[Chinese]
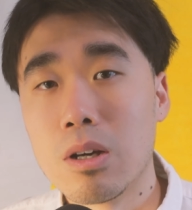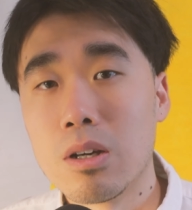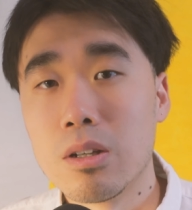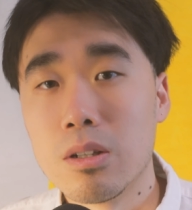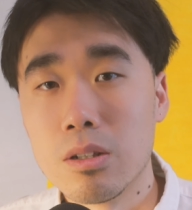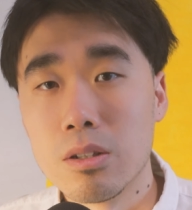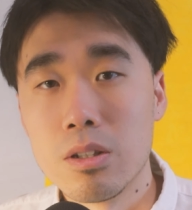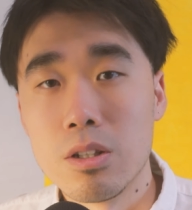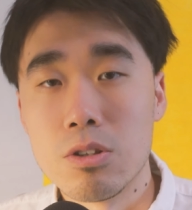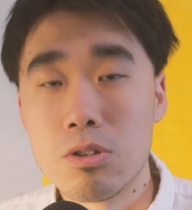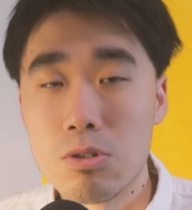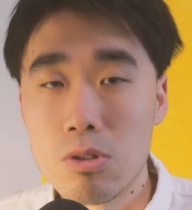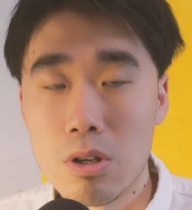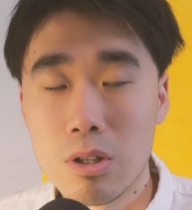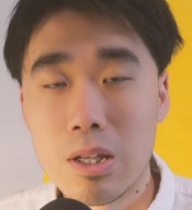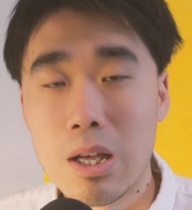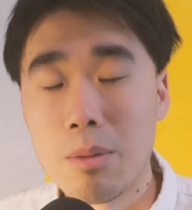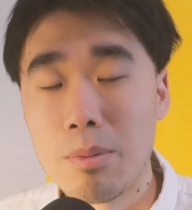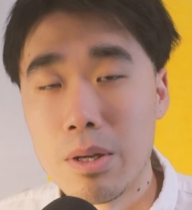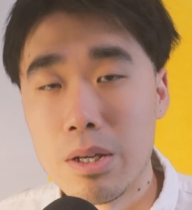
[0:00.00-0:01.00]
可能你需要
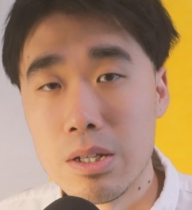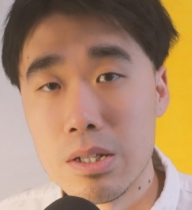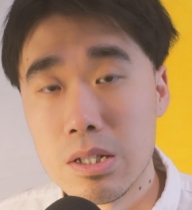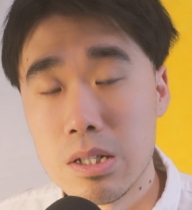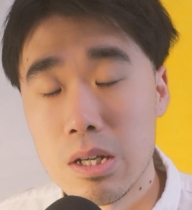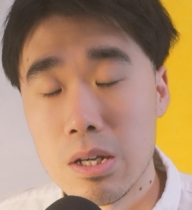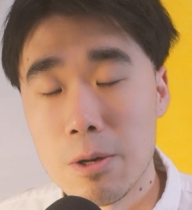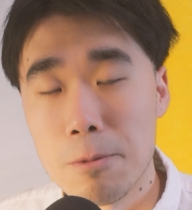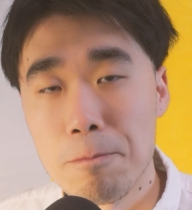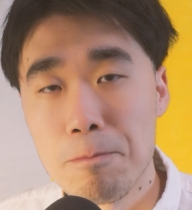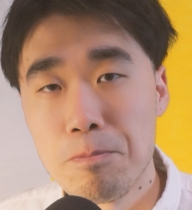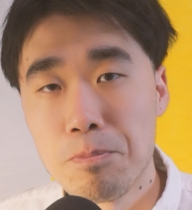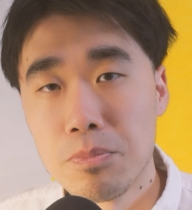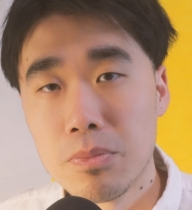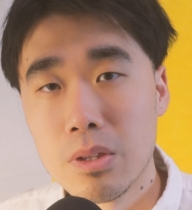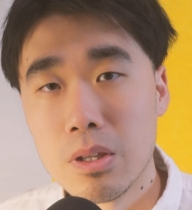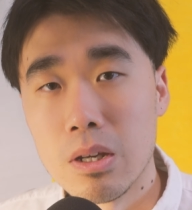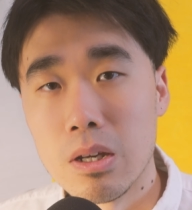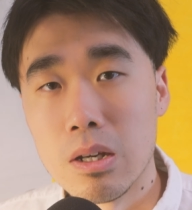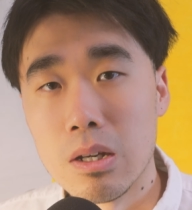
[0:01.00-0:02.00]
搭配一些，
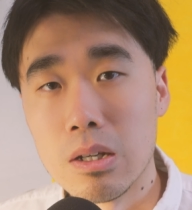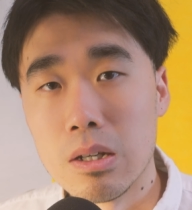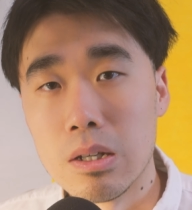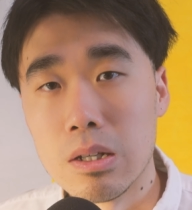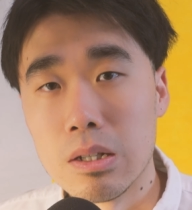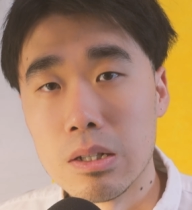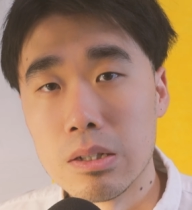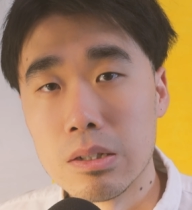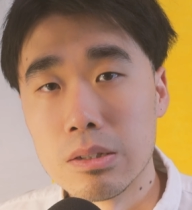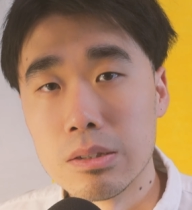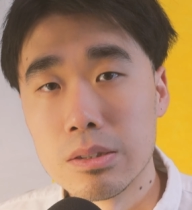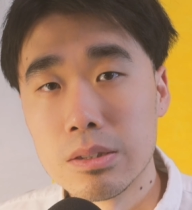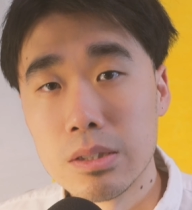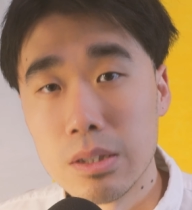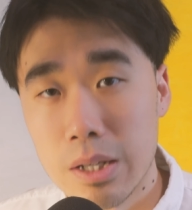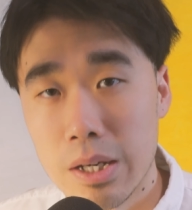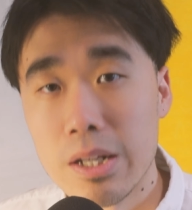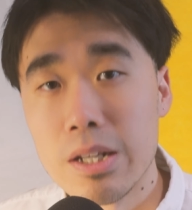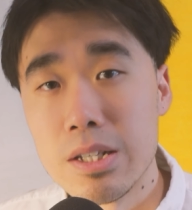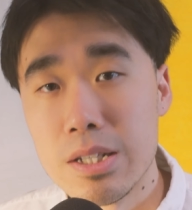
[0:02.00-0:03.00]

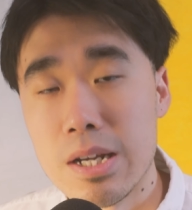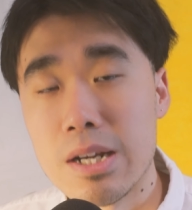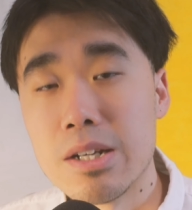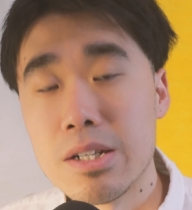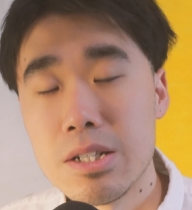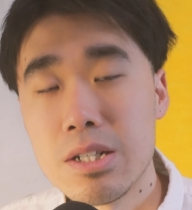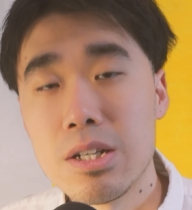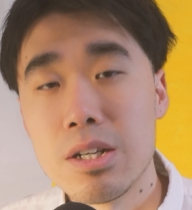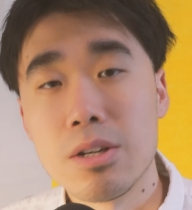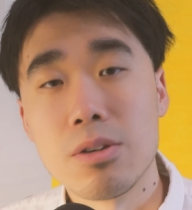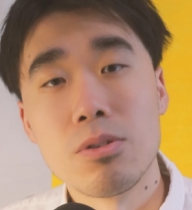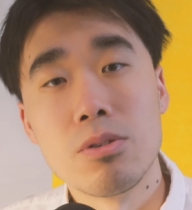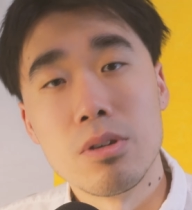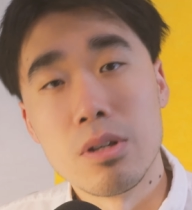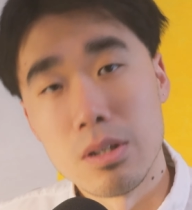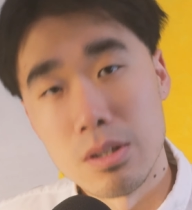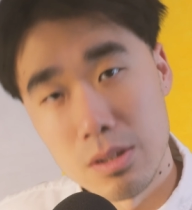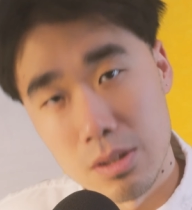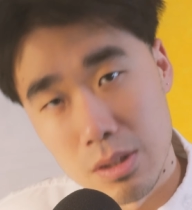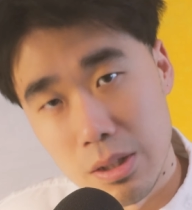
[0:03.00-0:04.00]
呃，4K 的显示器或
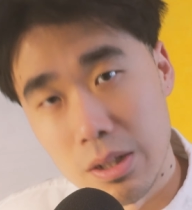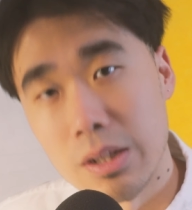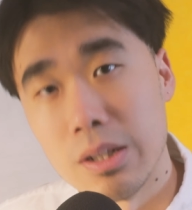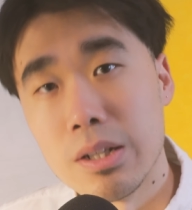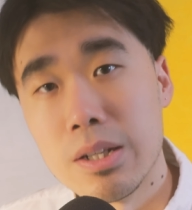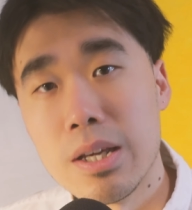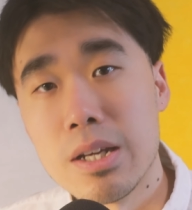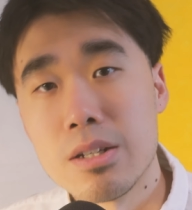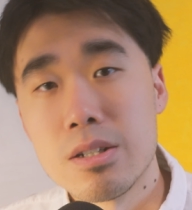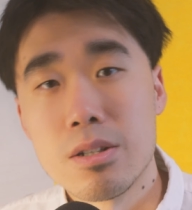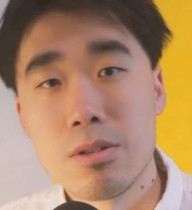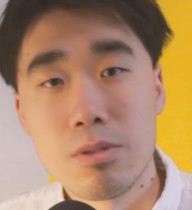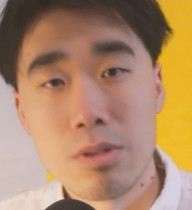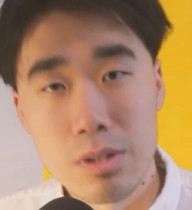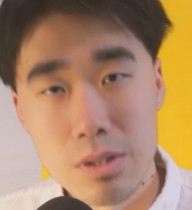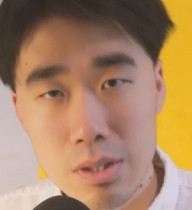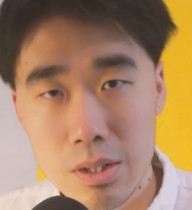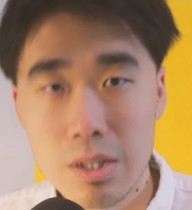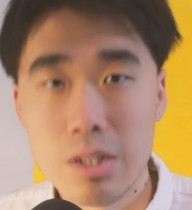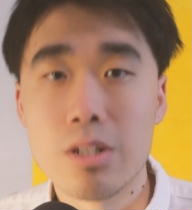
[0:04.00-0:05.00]
者 4K 的电视或者
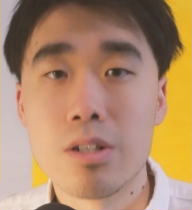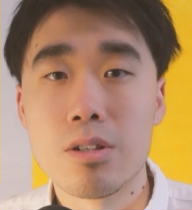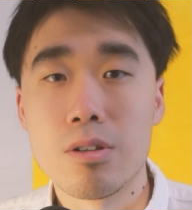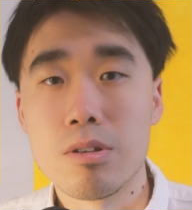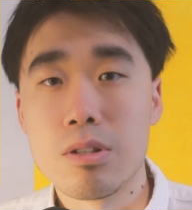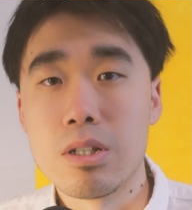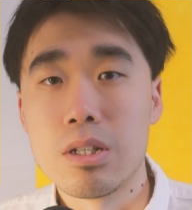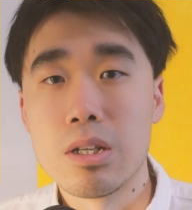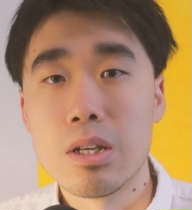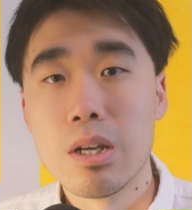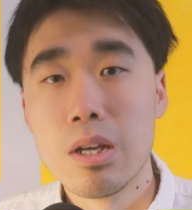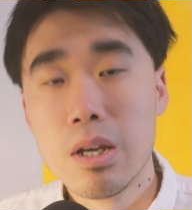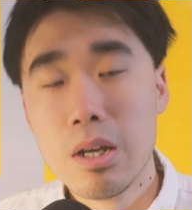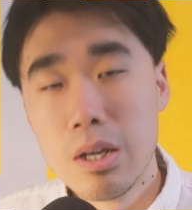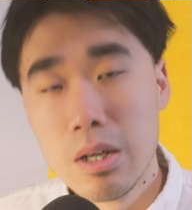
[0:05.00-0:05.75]
4K 的手机，